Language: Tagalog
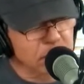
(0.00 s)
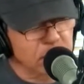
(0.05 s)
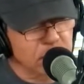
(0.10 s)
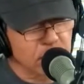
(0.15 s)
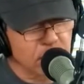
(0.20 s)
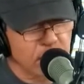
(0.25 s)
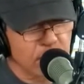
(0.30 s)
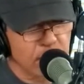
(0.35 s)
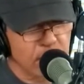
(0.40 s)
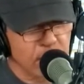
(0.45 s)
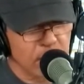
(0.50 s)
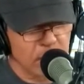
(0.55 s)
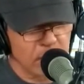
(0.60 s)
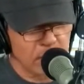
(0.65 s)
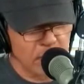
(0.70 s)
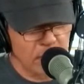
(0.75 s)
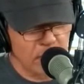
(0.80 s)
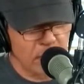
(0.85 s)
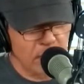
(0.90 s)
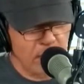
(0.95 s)
mm. we mm-hmm. will seek
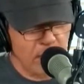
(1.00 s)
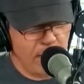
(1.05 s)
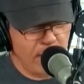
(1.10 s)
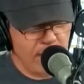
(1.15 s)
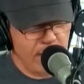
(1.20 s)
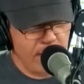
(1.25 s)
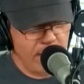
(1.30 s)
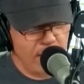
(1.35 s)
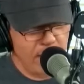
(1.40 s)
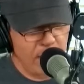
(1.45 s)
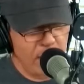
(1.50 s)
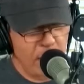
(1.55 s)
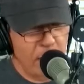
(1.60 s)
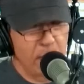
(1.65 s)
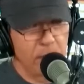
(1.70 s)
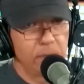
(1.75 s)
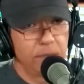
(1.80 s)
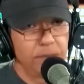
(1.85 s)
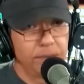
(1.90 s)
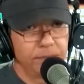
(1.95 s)
guidance from the Vice
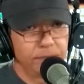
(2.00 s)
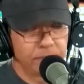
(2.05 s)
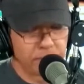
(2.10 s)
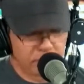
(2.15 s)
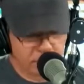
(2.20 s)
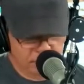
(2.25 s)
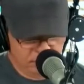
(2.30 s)
President